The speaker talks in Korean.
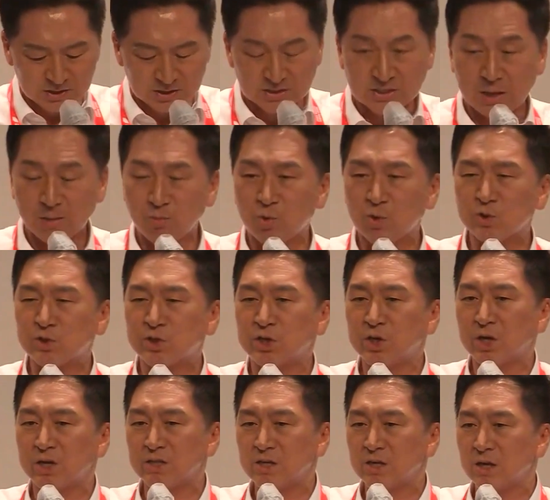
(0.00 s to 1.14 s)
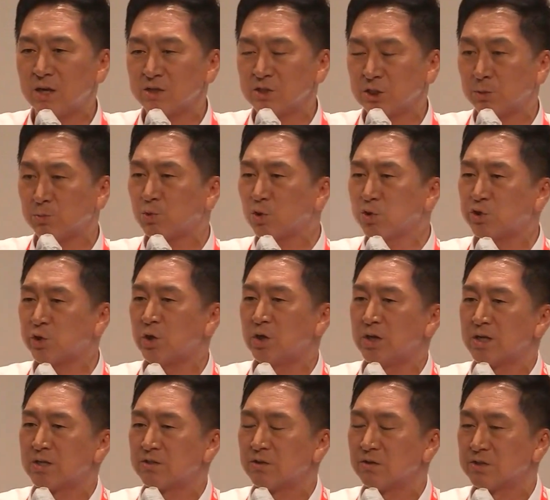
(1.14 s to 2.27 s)
3고 처리가 아니라 10고
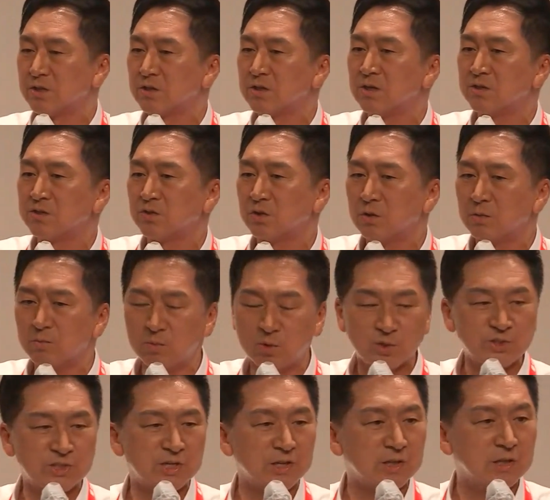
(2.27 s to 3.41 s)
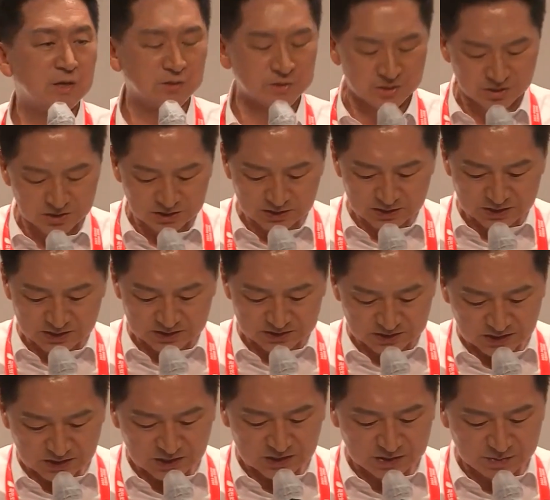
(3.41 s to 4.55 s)
처리를 해서도 적극적으로 모셔야 된다고 저는
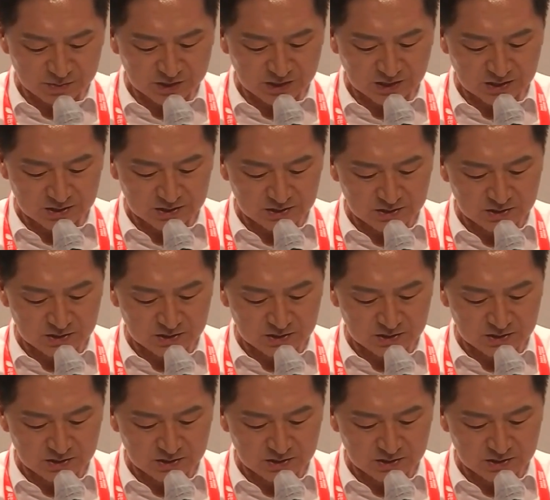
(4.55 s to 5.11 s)
생각합니다.